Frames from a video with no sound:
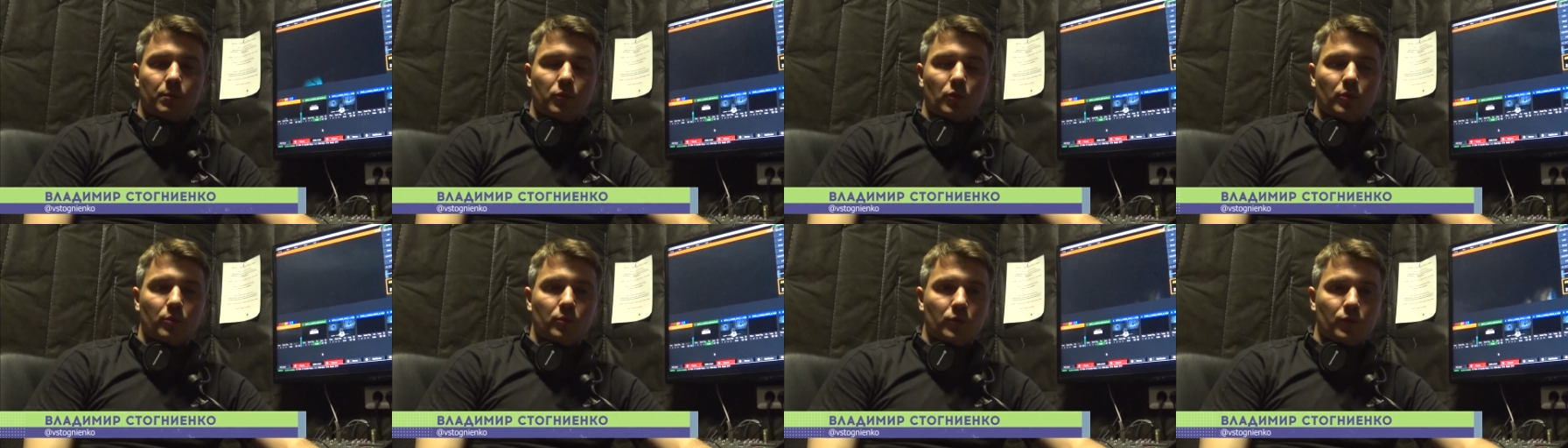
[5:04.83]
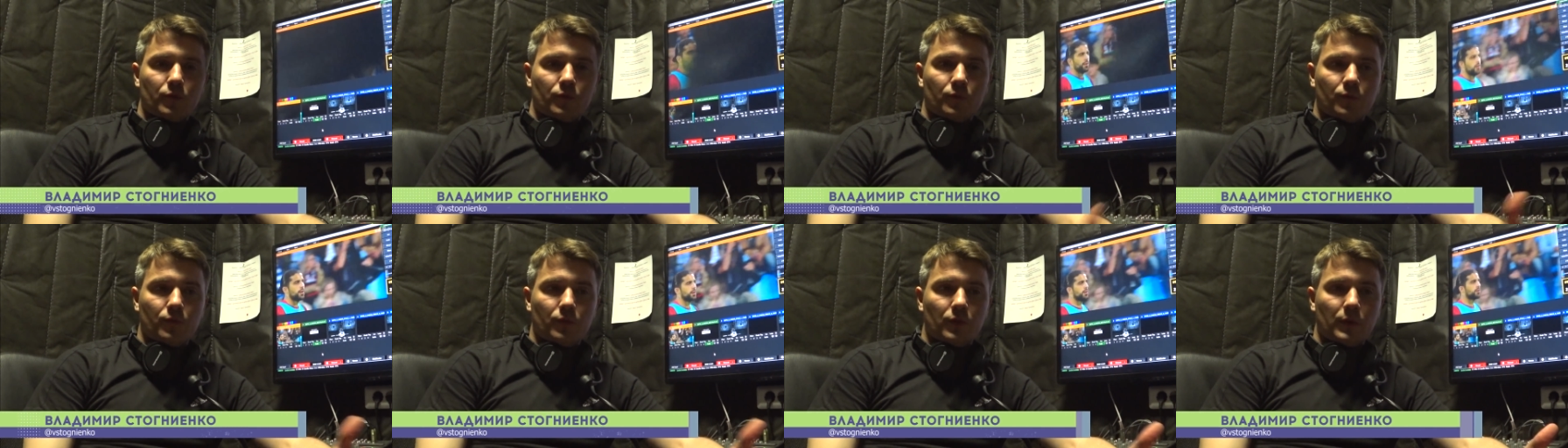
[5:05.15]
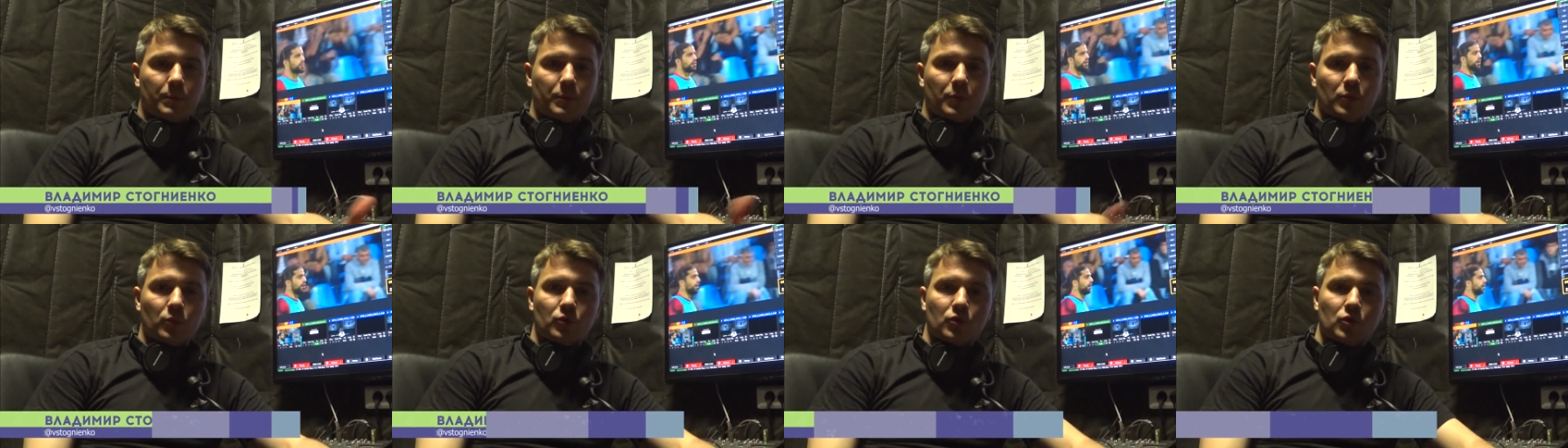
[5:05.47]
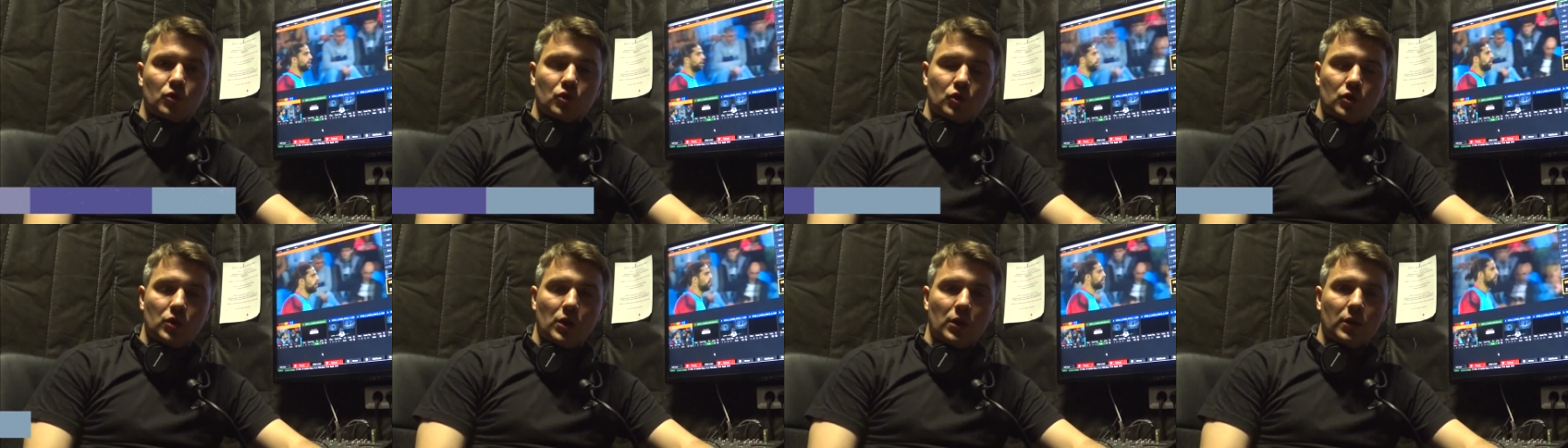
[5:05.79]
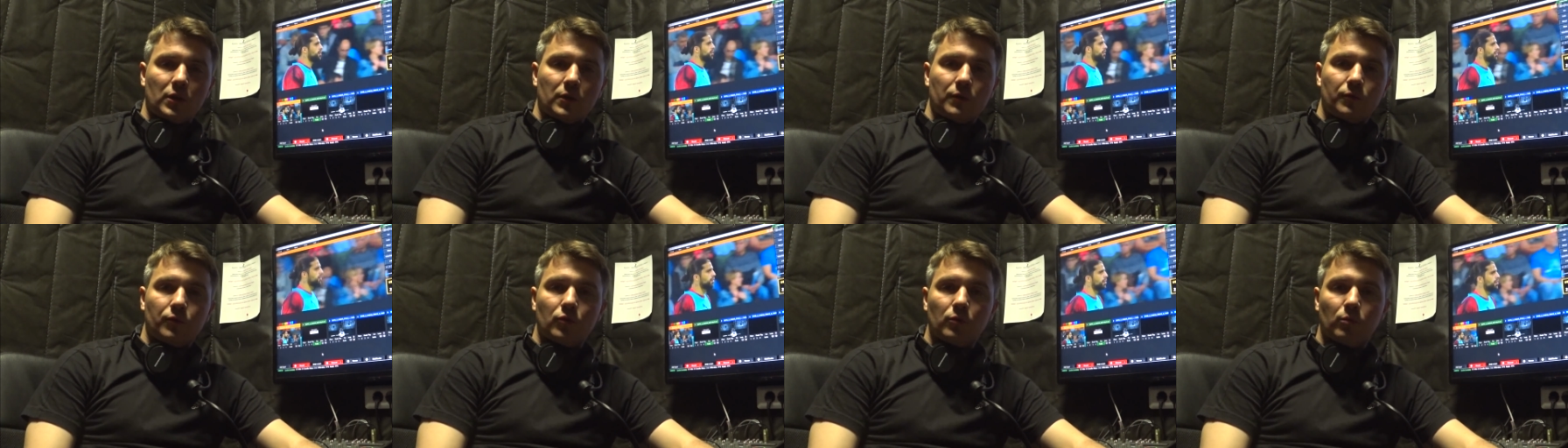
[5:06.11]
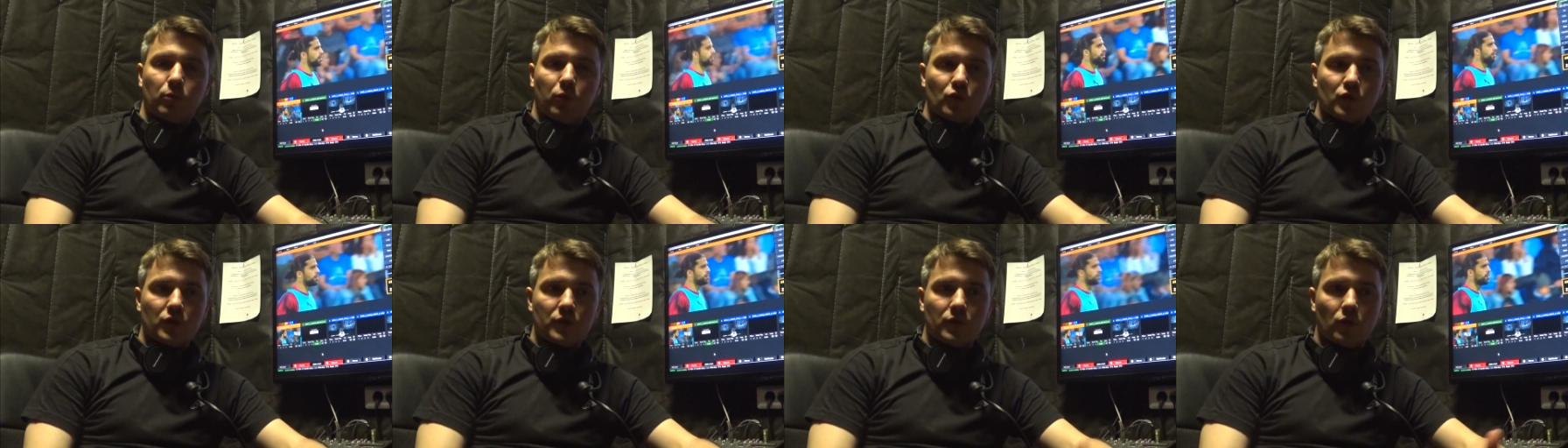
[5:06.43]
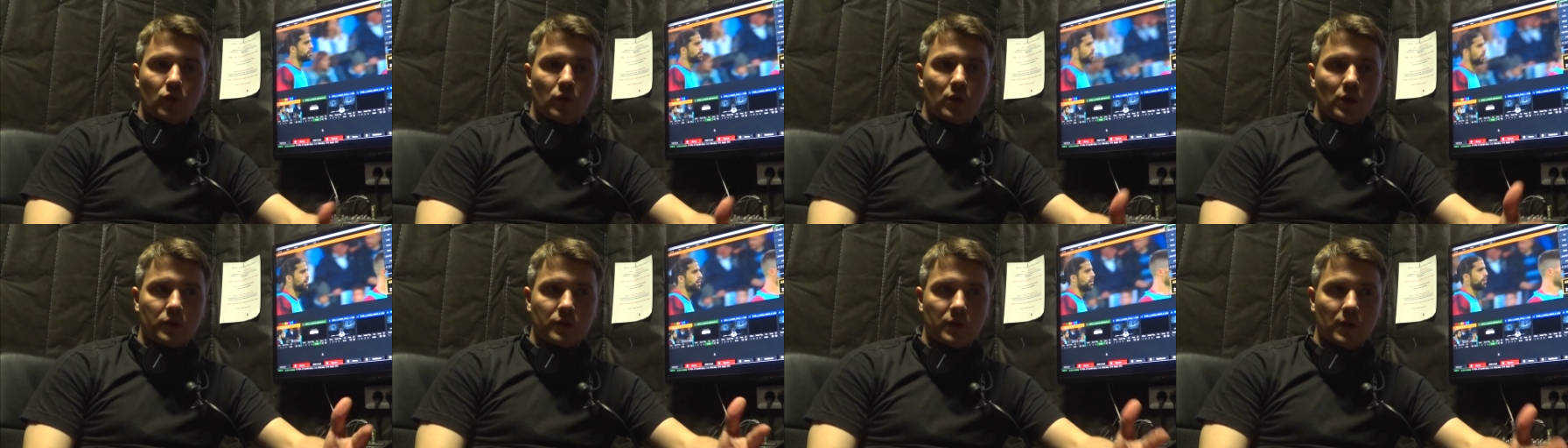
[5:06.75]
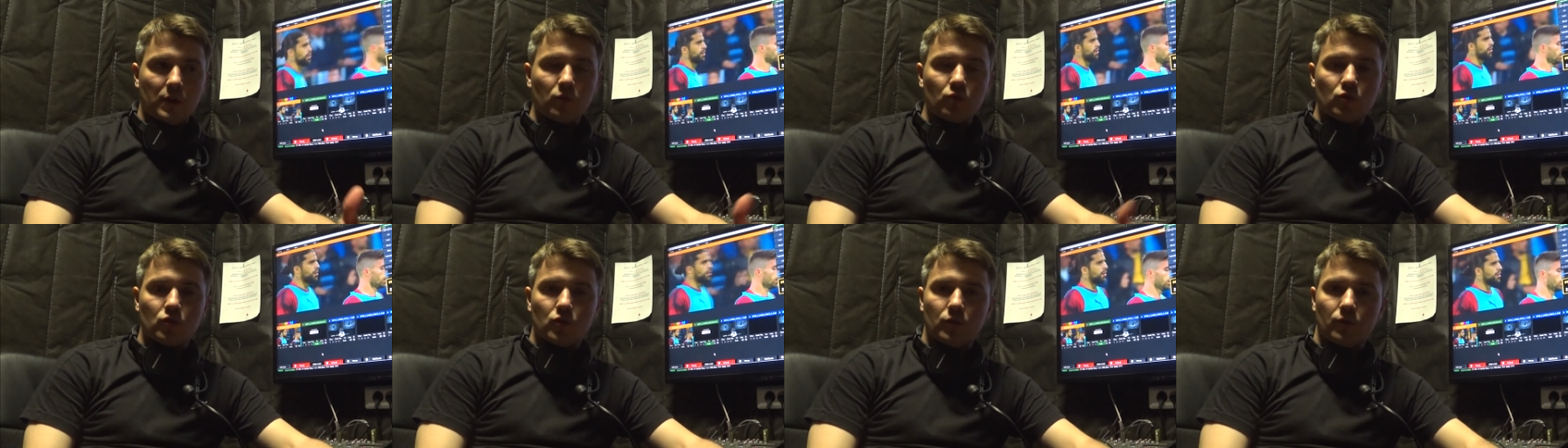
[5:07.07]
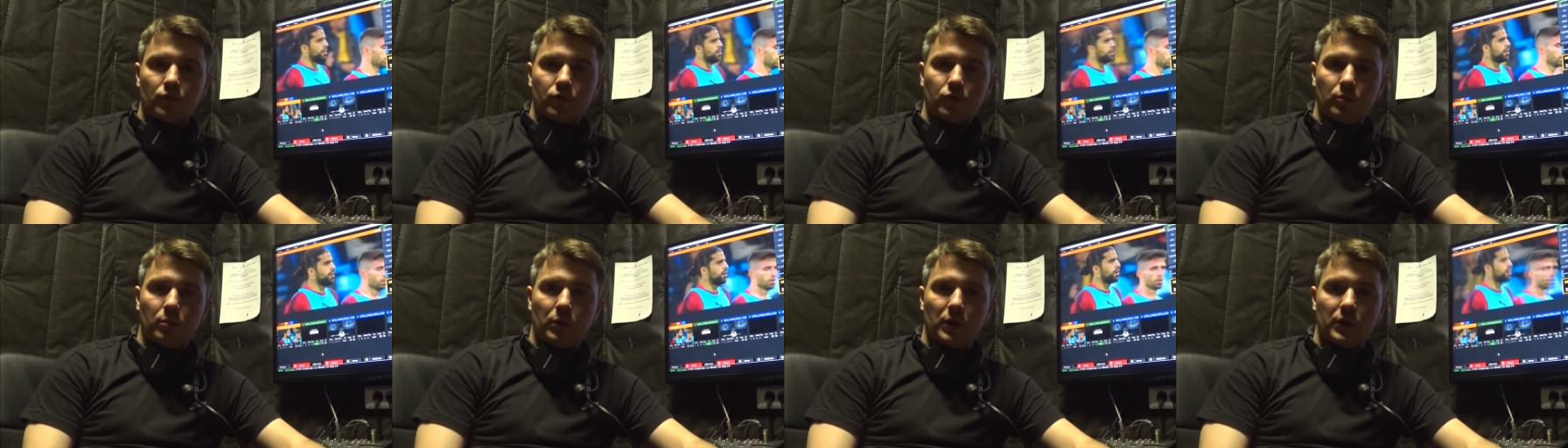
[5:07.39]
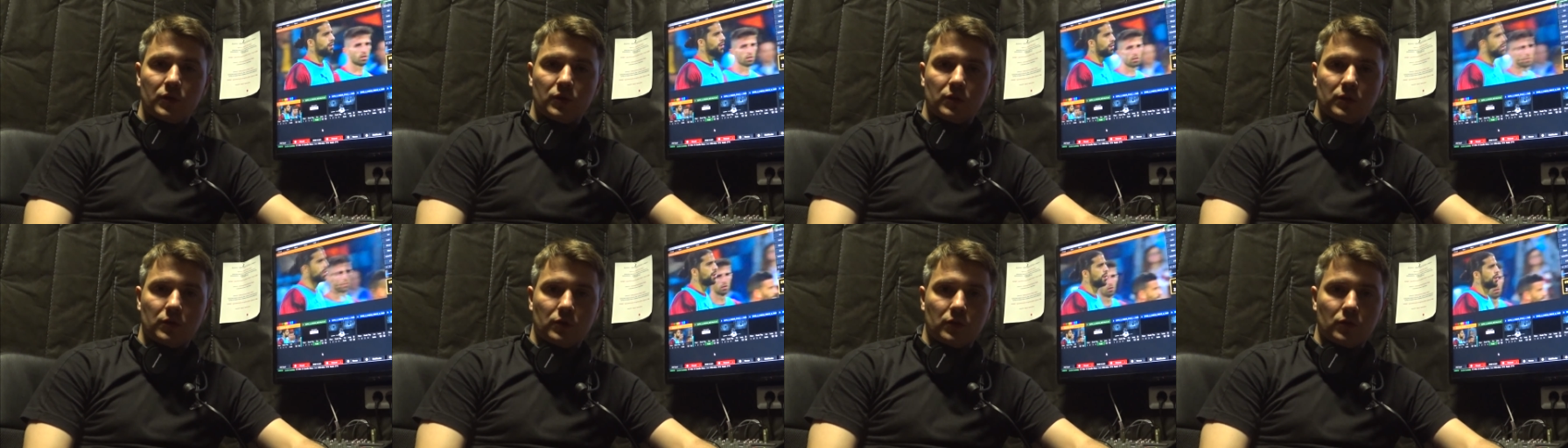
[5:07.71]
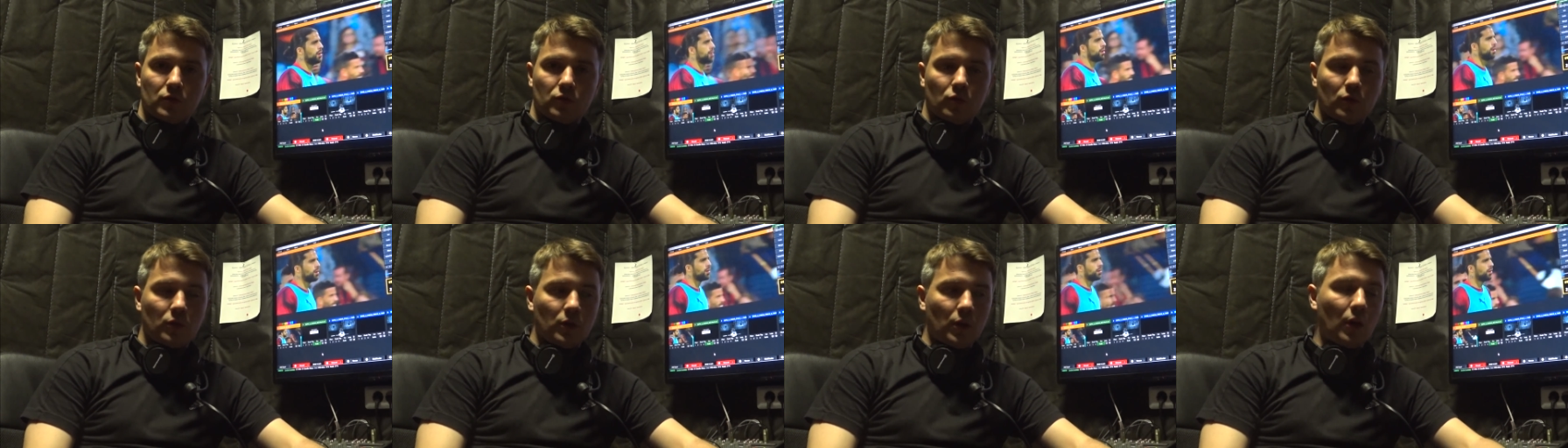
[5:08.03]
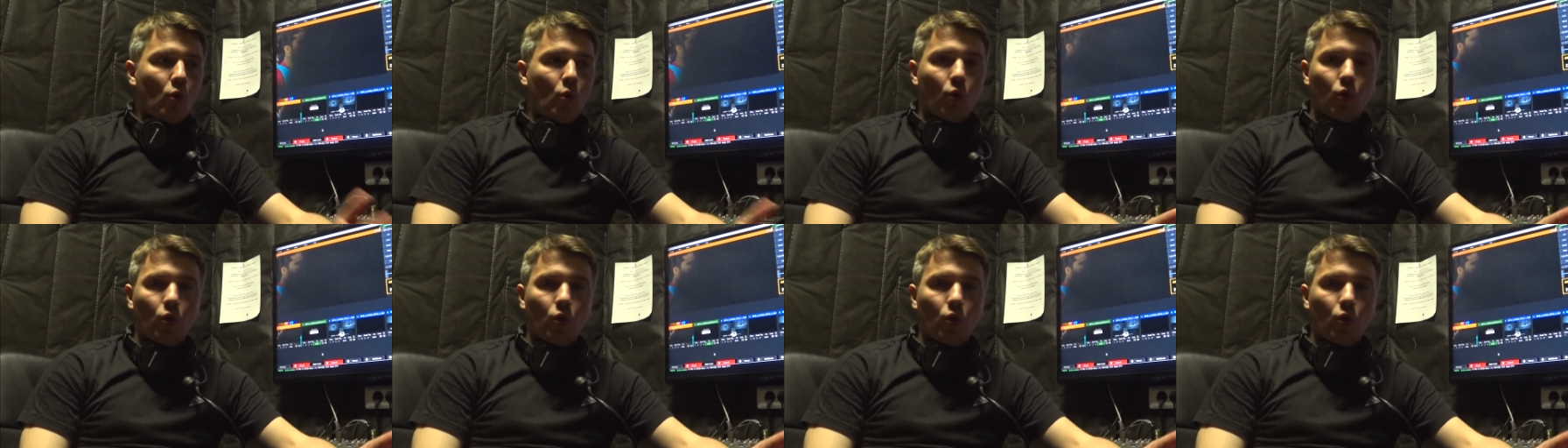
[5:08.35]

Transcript: помню, в вопросе Жделика футбол за него как за лучшего футболиста сезона.